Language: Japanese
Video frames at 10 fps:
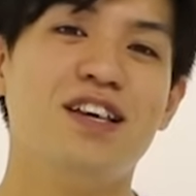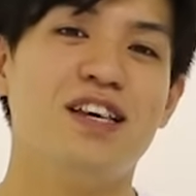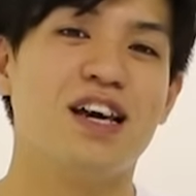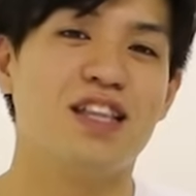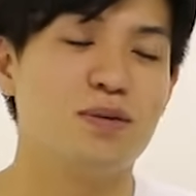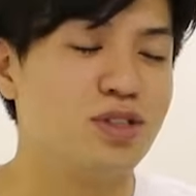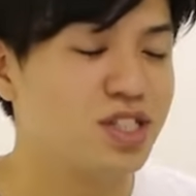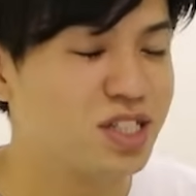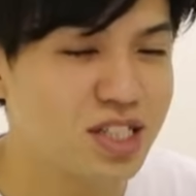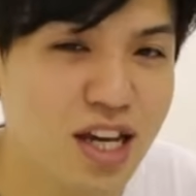いやでも実
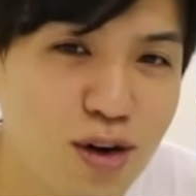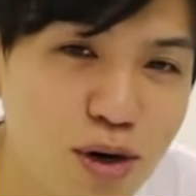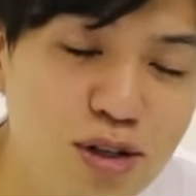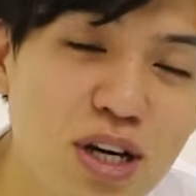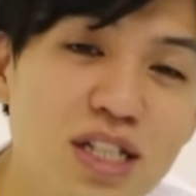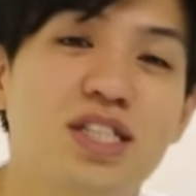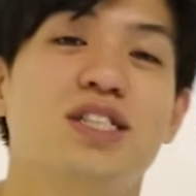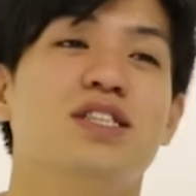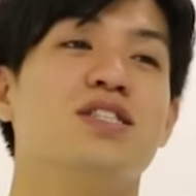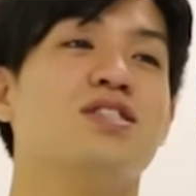際これ悔
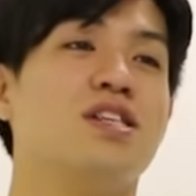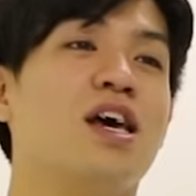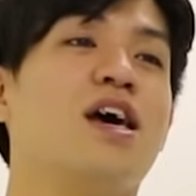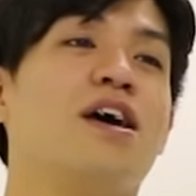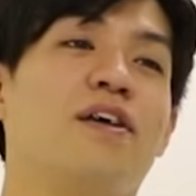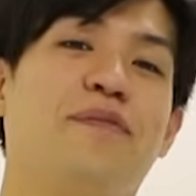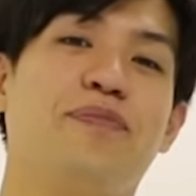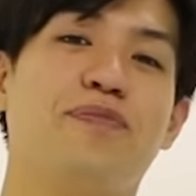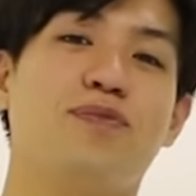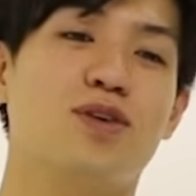しいですね
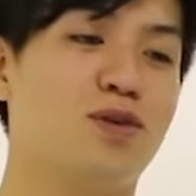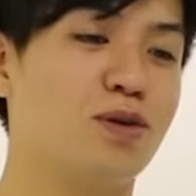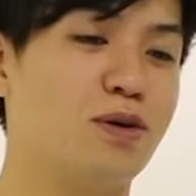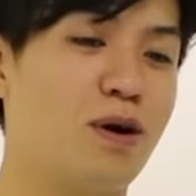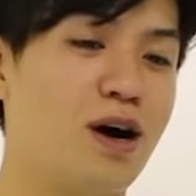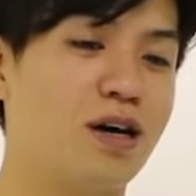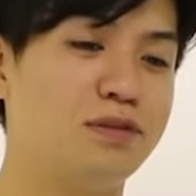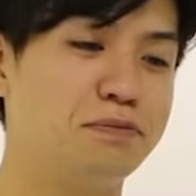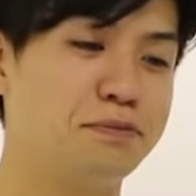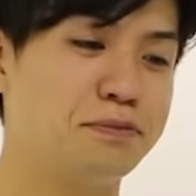これは